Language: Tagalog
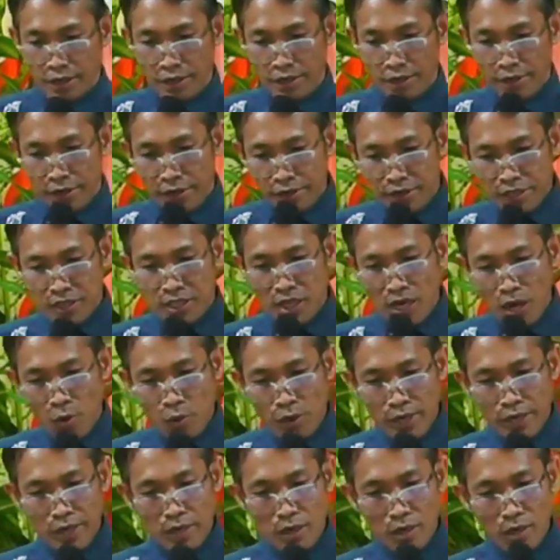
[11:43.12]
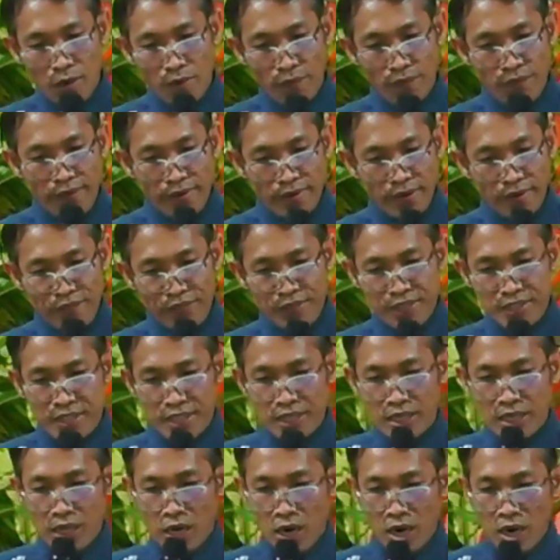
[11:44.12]
It is a way of
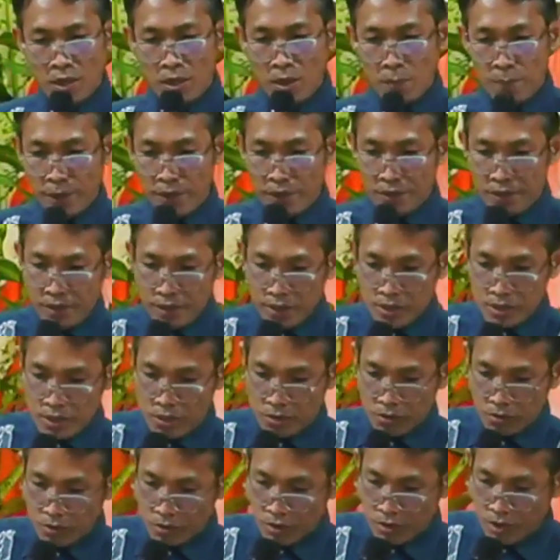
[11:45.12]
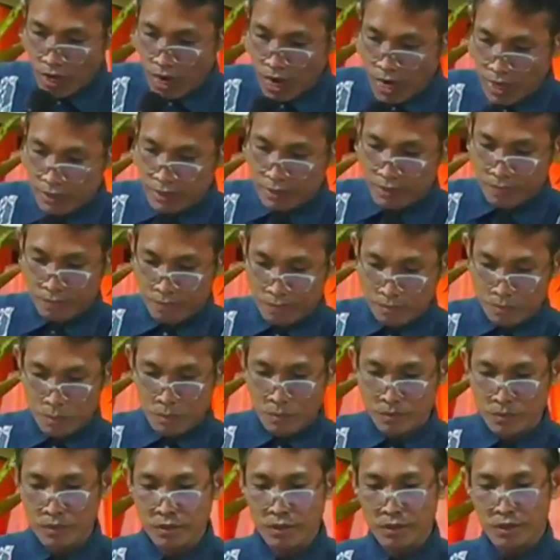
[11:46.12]
manifesting our dependence on God.
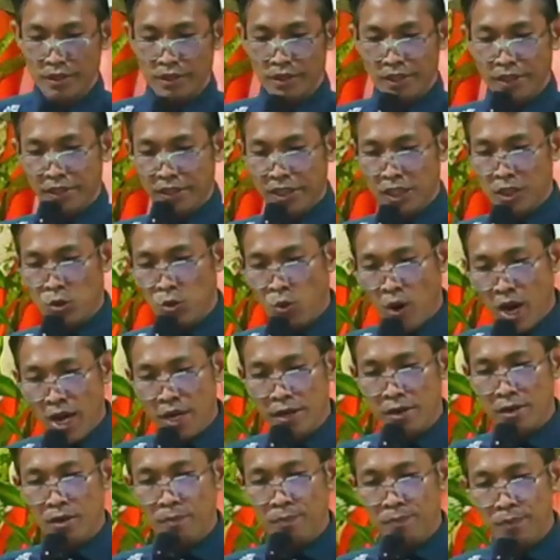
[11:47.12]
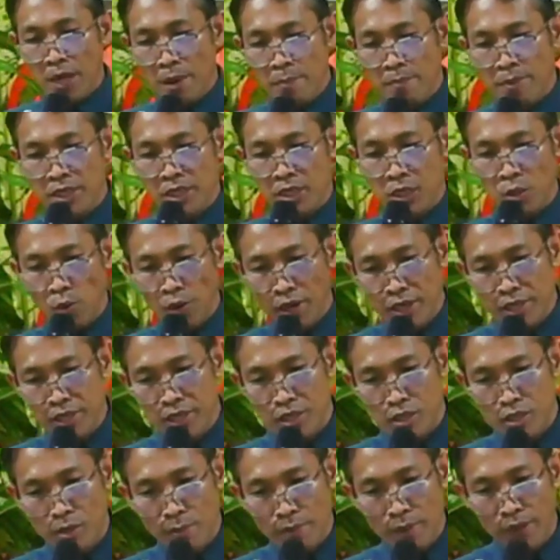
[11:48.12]
It is one of the best ways
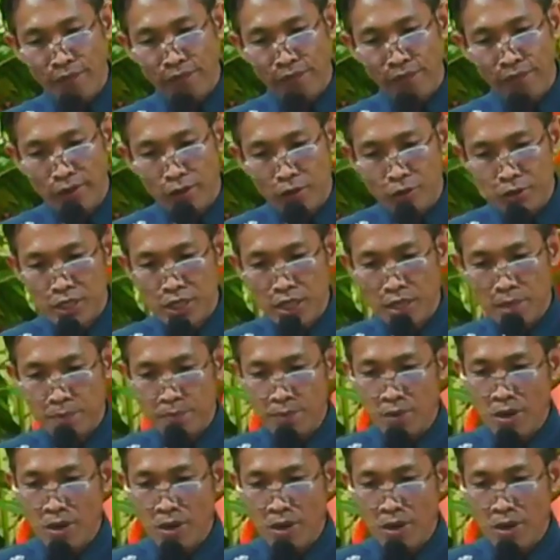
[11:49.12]
to be fellowship